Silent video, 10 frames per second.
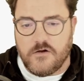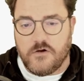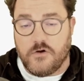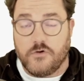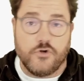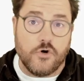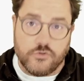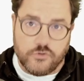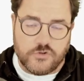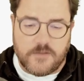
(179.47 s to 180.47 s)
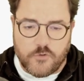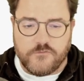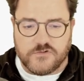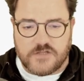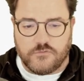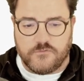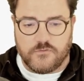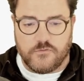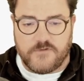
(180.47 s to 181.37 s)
euh, dans notamment vos à nouveau.